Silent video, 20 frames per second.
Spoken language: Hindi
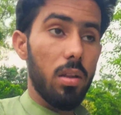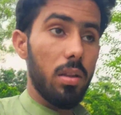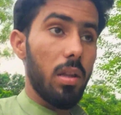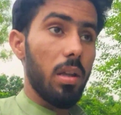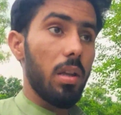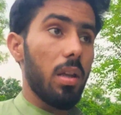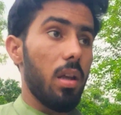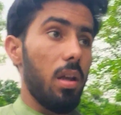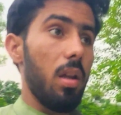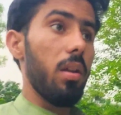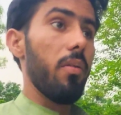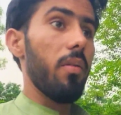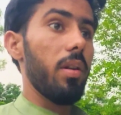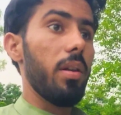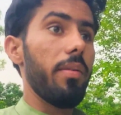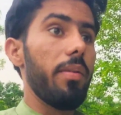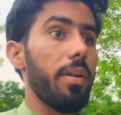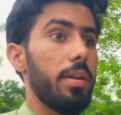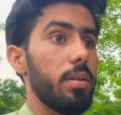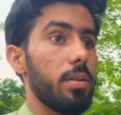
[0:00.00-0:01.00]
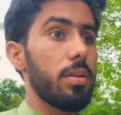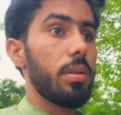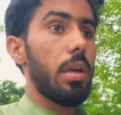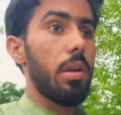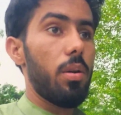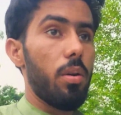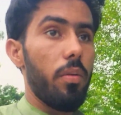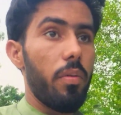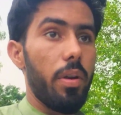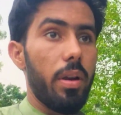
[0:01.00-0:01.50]
ताकि आने वाली वीडियोस
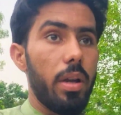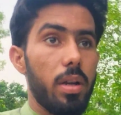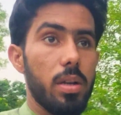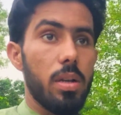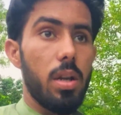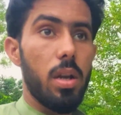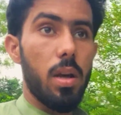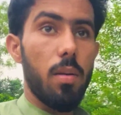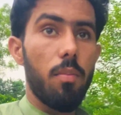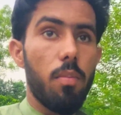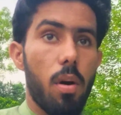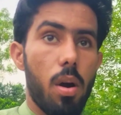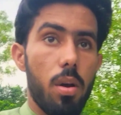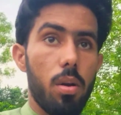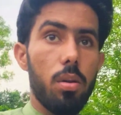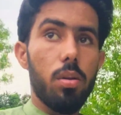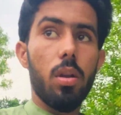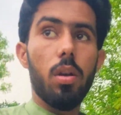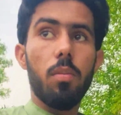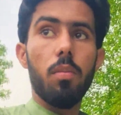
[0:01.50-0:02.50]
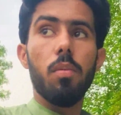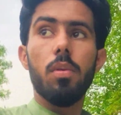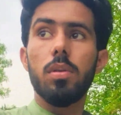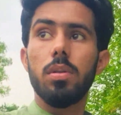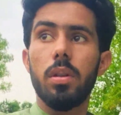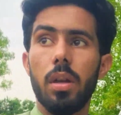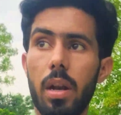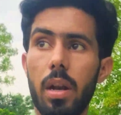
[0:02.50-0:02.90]
का नोटिफिकेशन आप भाइयों तक पहुँच